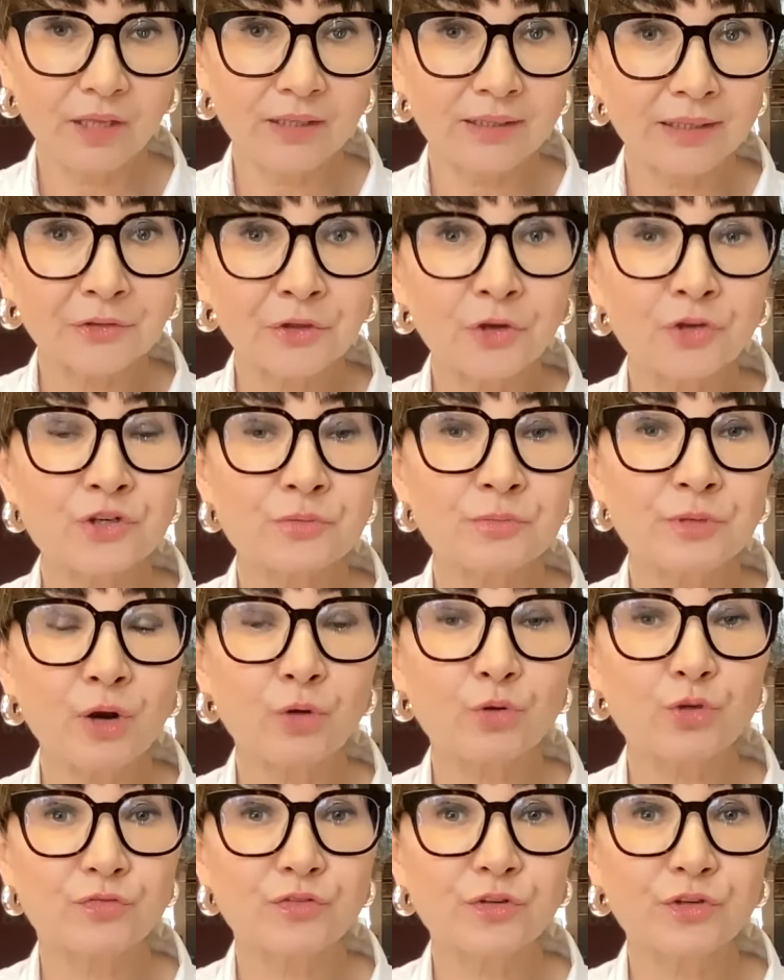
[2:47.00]
Dlatego, że my
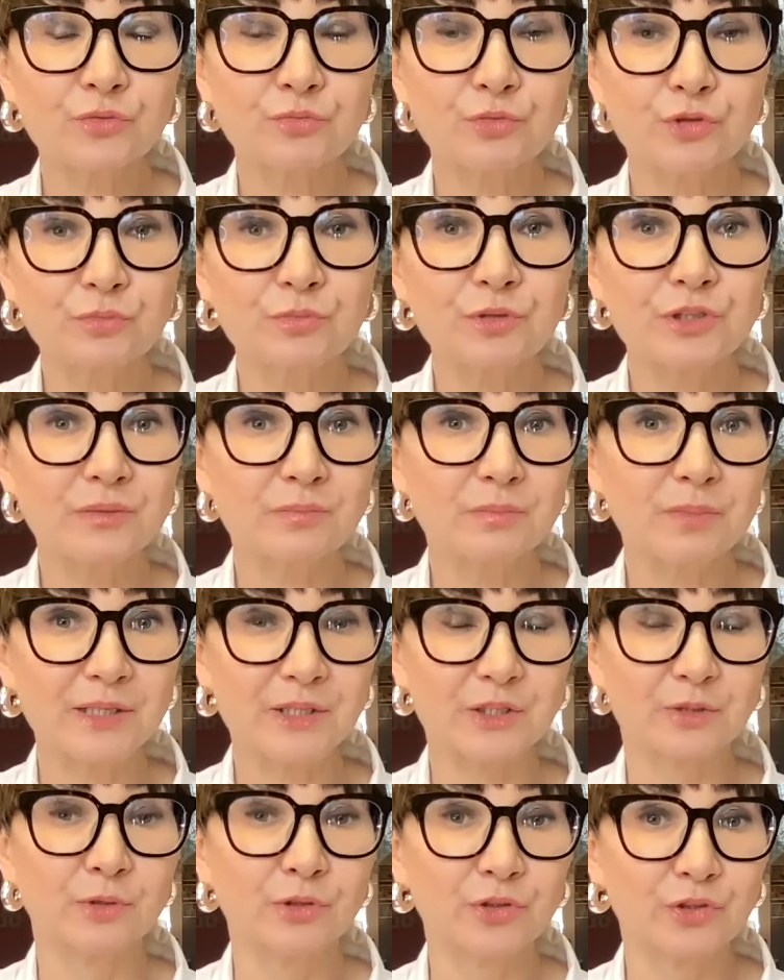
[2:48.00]
coachowie się musimy z tym
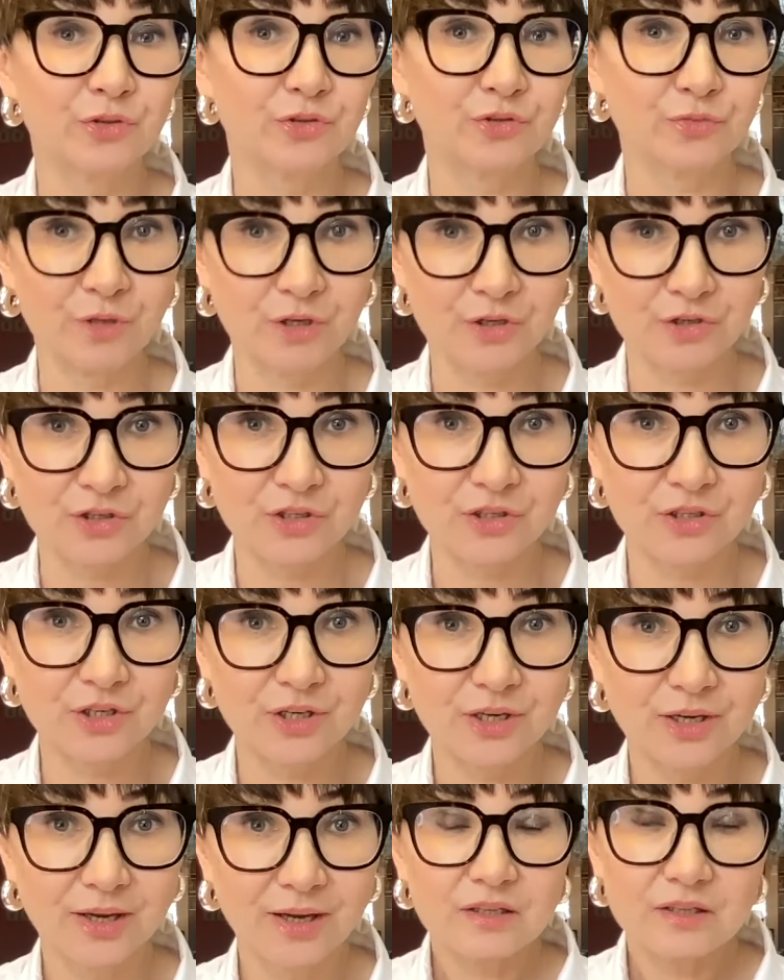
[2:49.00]
bardzo mocno zmierzyć,
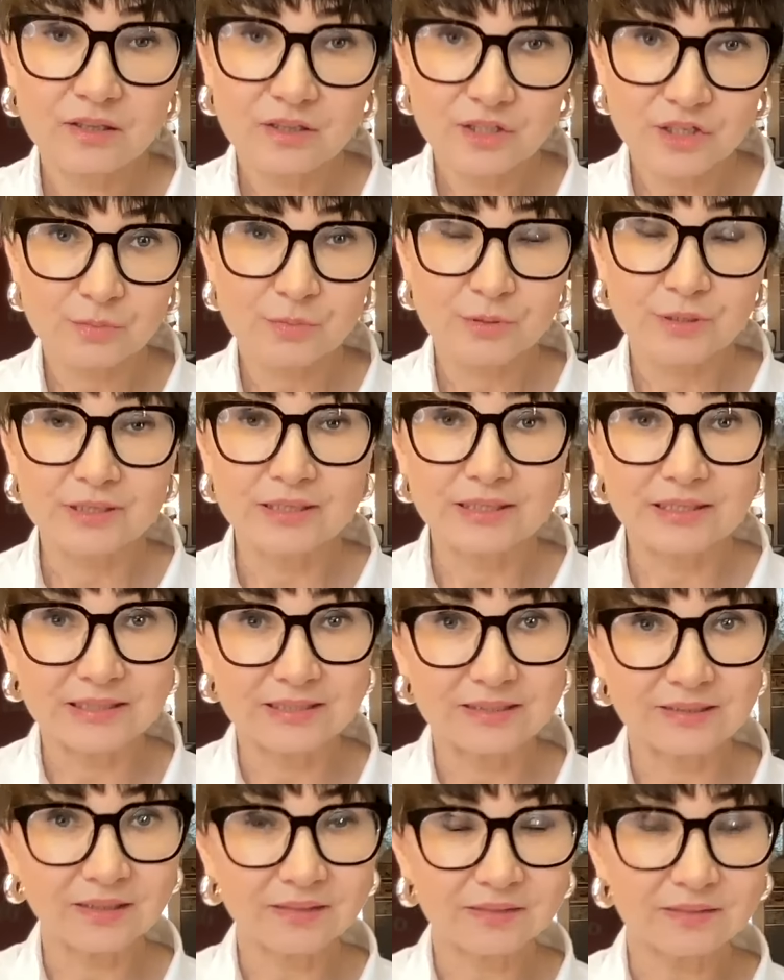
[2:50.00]
żeby
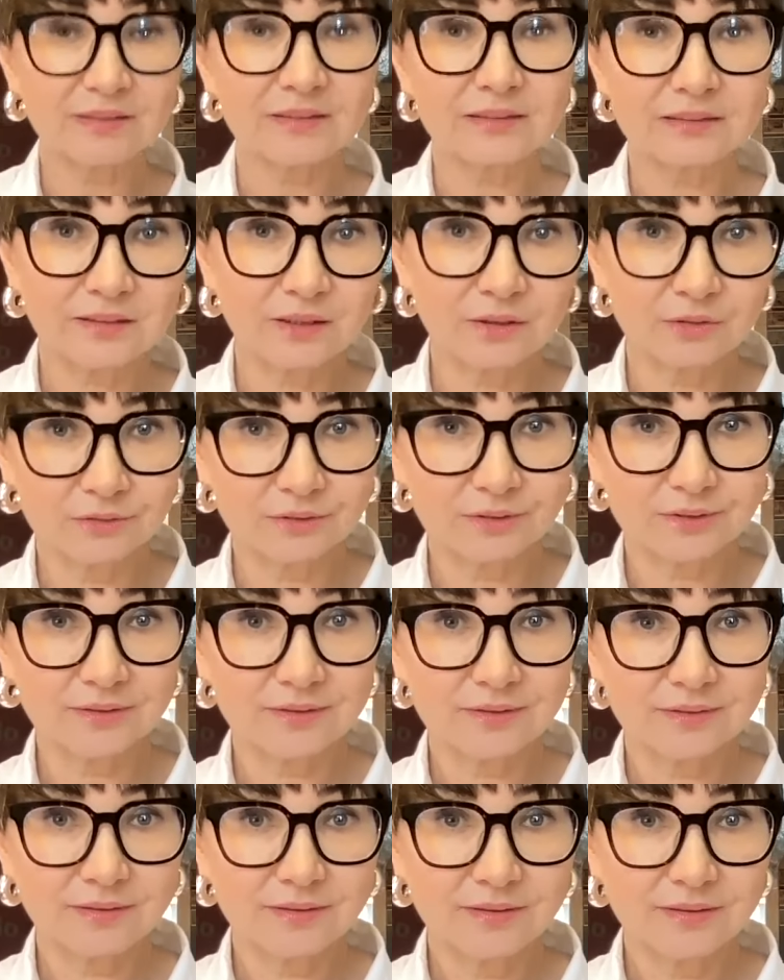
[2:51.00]
z jednej strony
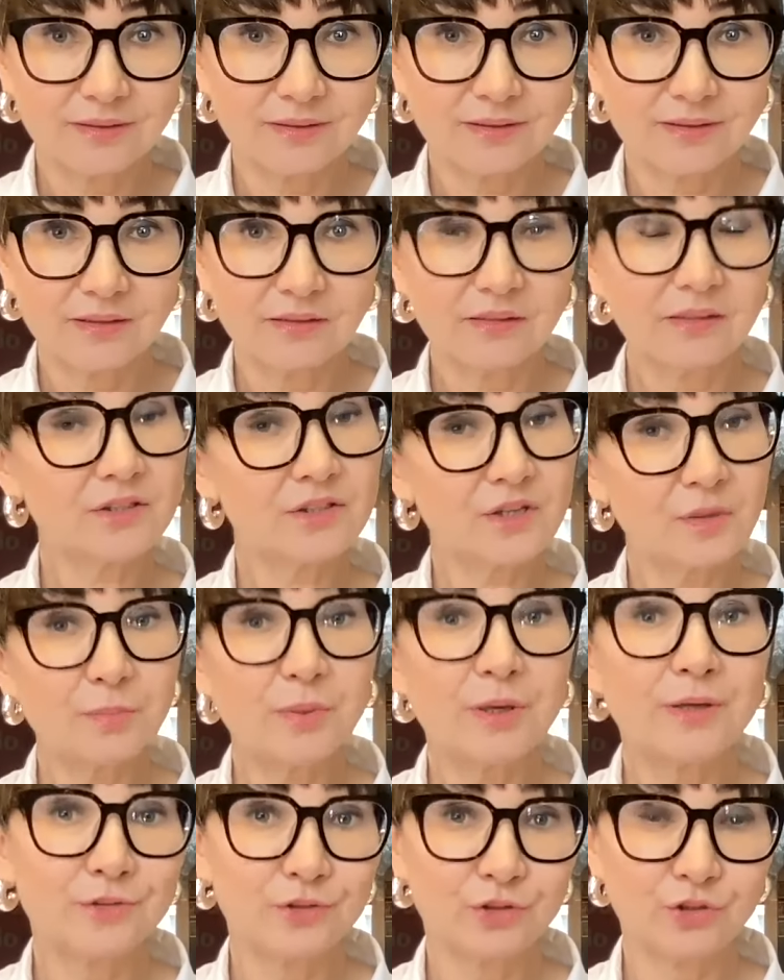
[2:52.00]
nie
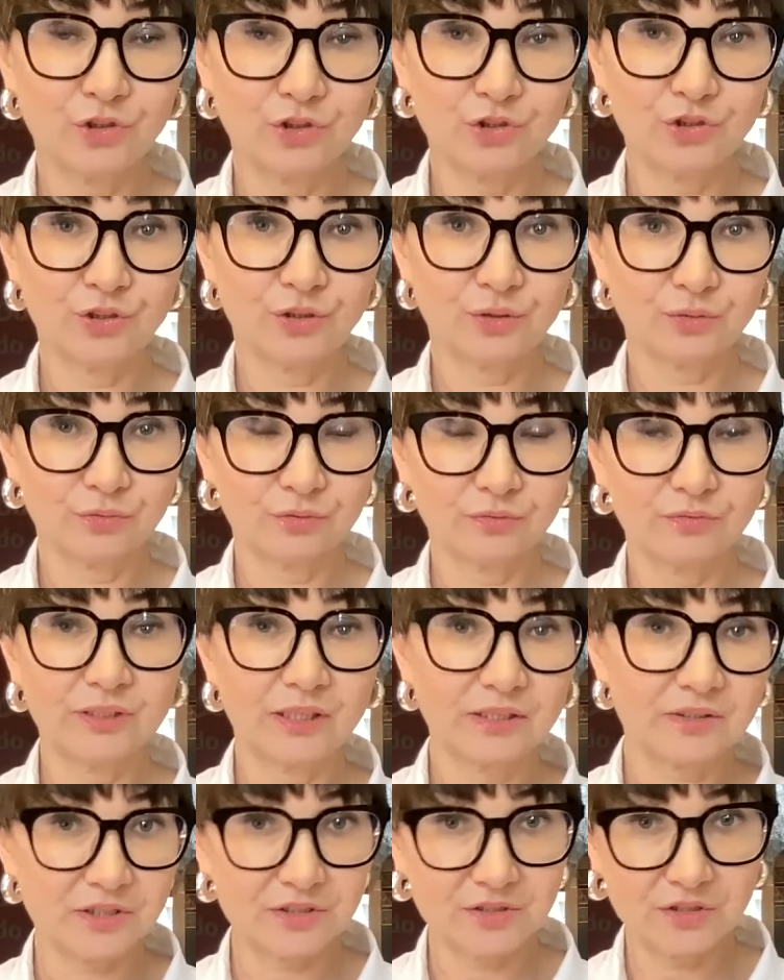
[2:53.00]
zapędzić się w
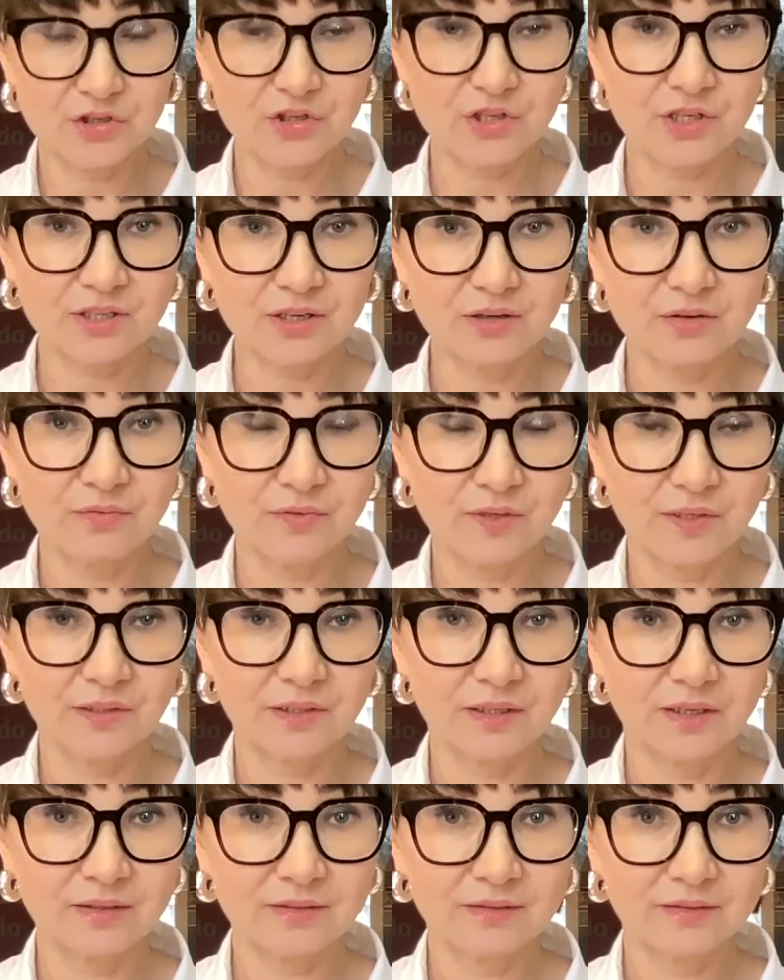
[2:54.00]
narcystyczne
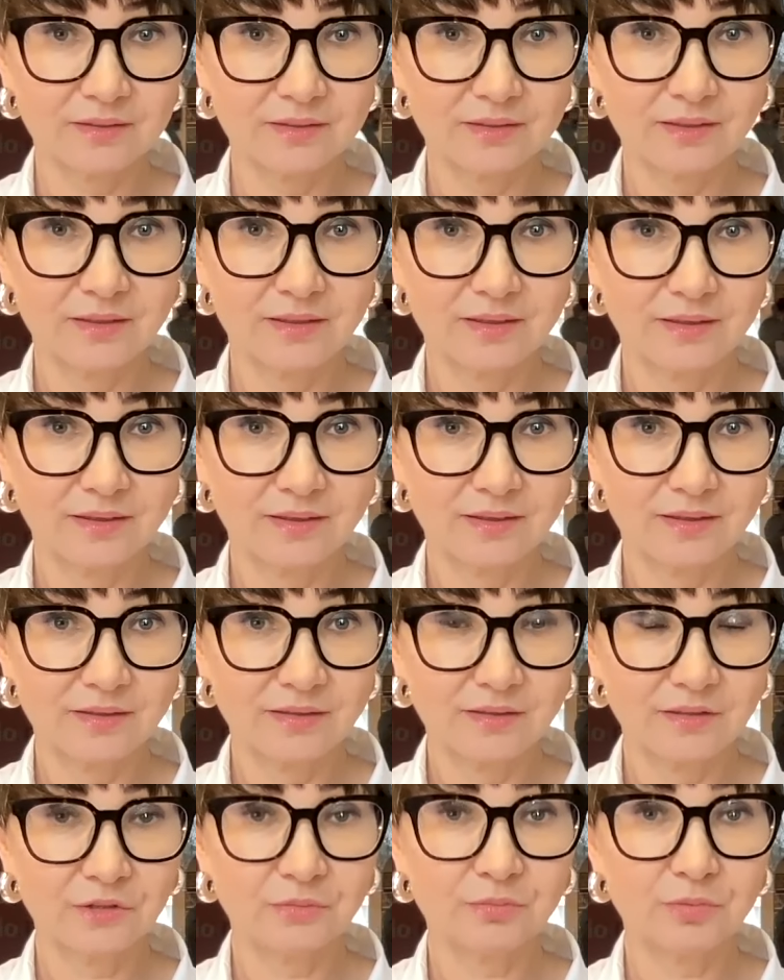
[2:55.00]
zachowania
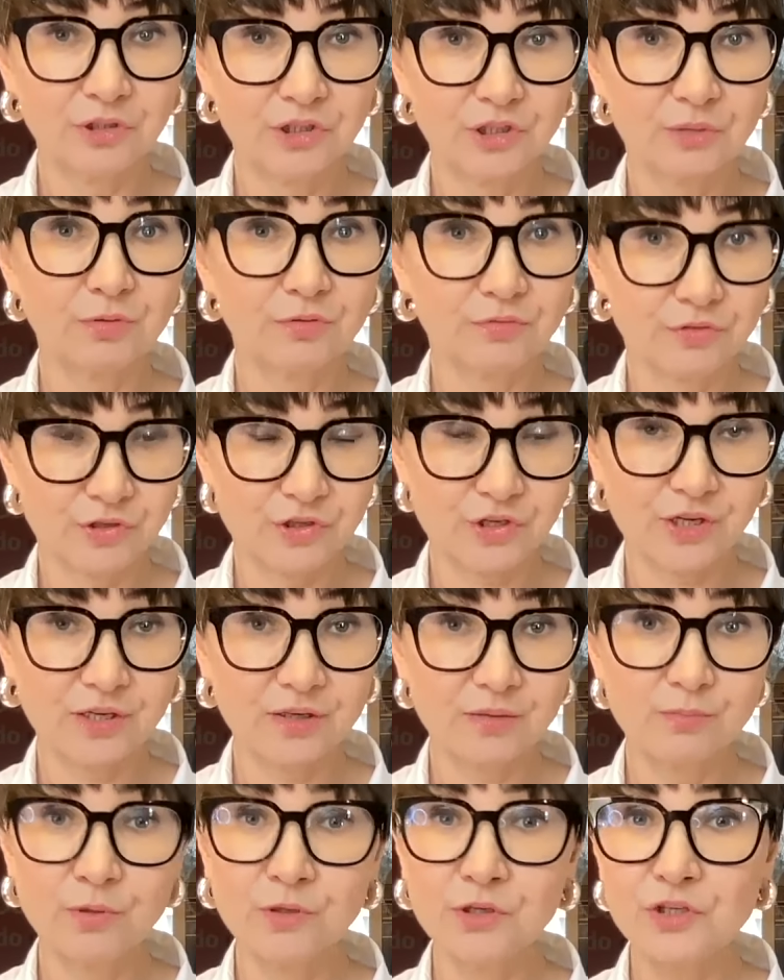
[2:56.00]
i bycie
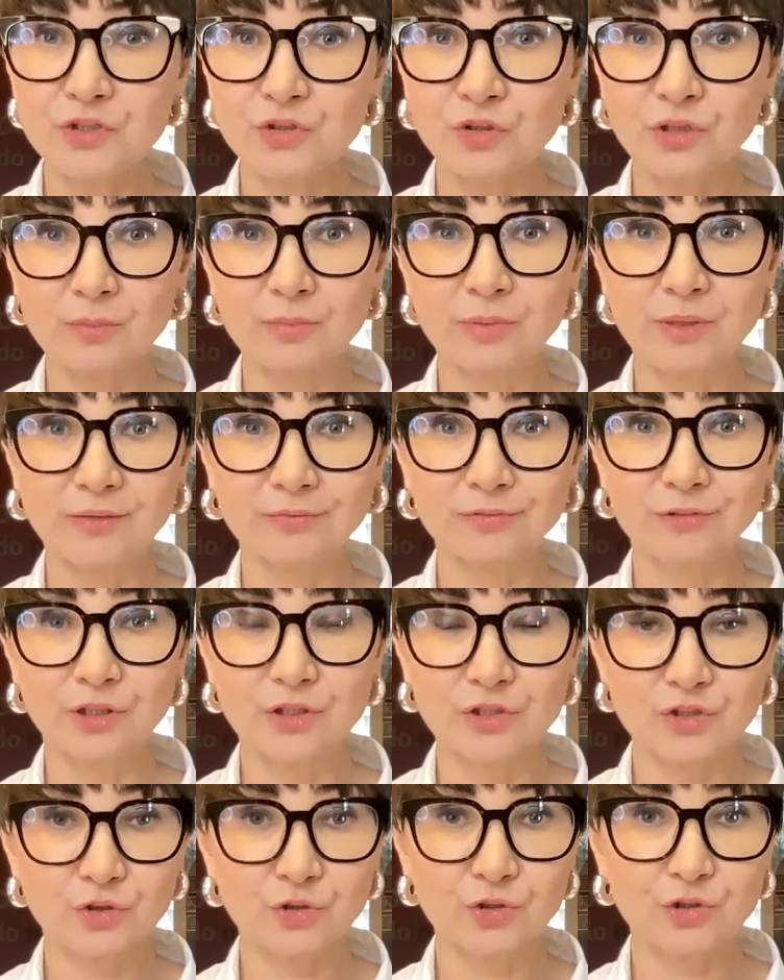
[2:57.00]
powyżej, bo jest to naprawdę
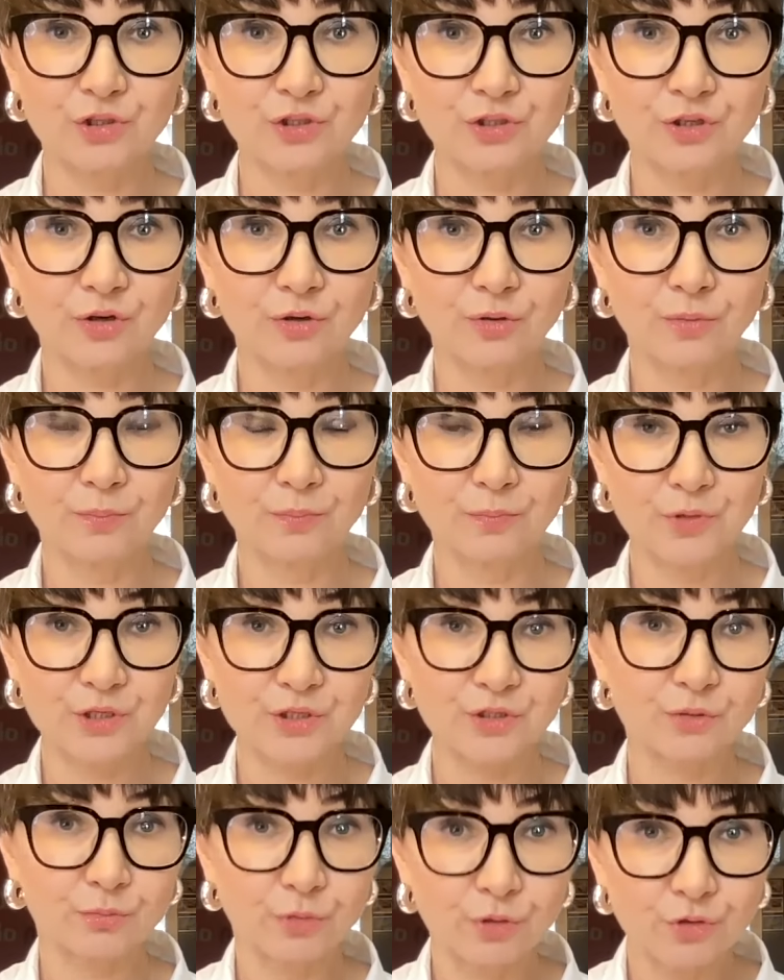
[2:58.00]
coś, co,
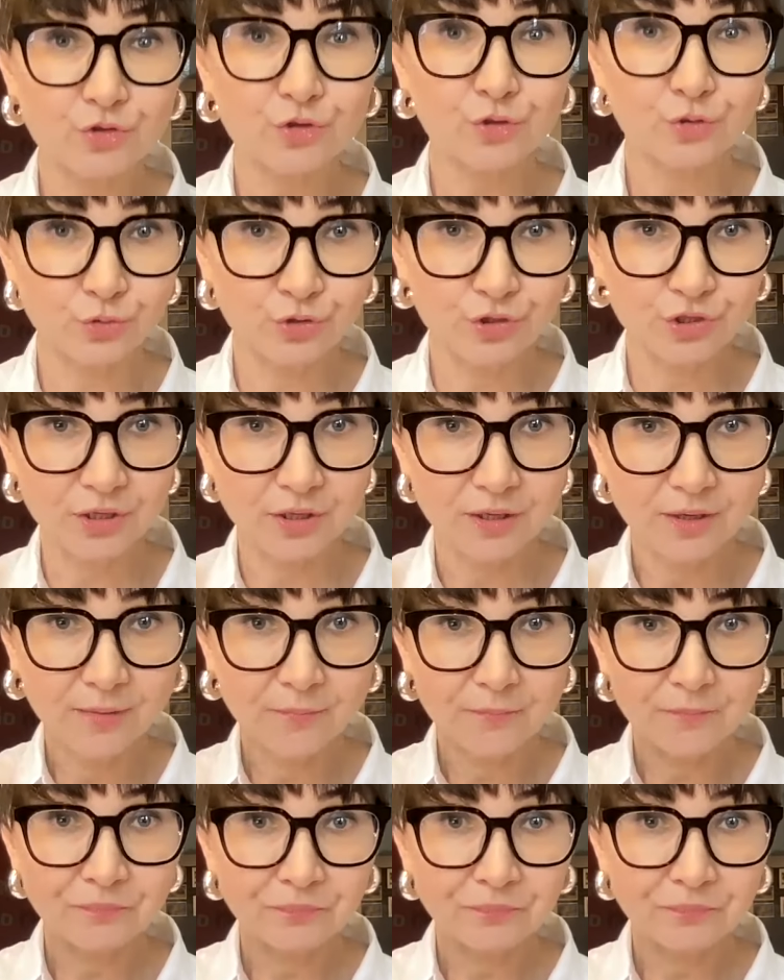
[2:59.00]
przez co mądrzy ludzie